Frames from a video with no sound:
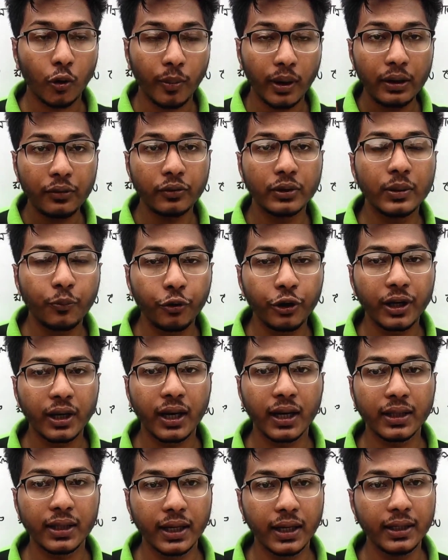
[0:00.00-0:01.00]
সবাই যদি
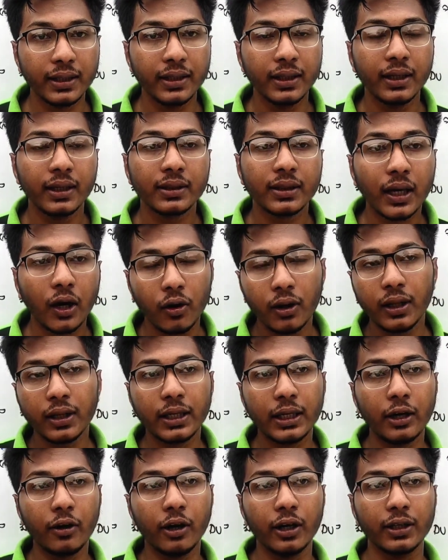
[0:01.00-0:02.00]
পরীক্ষা দেয় তাহলে
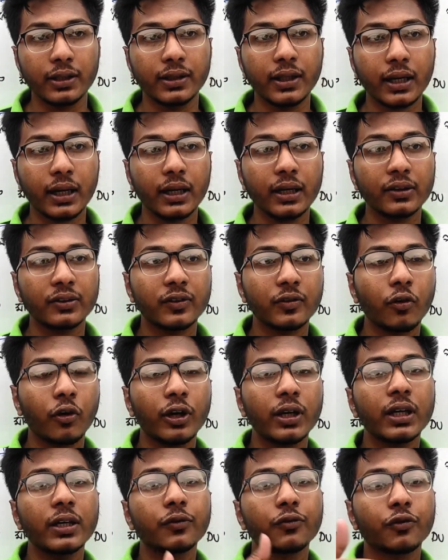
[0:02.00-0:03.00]
কি হয় দেখা যাচ্ছে
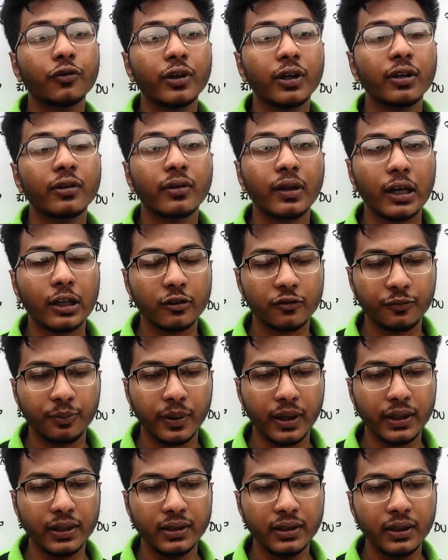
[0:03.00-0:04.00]
অনেক স্টুডেন্ট চান্স
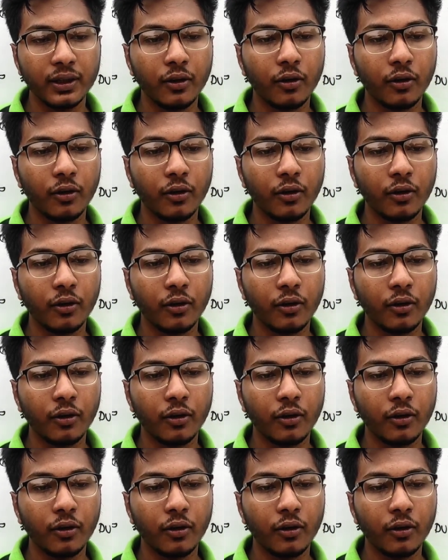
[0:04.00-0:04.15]
পায়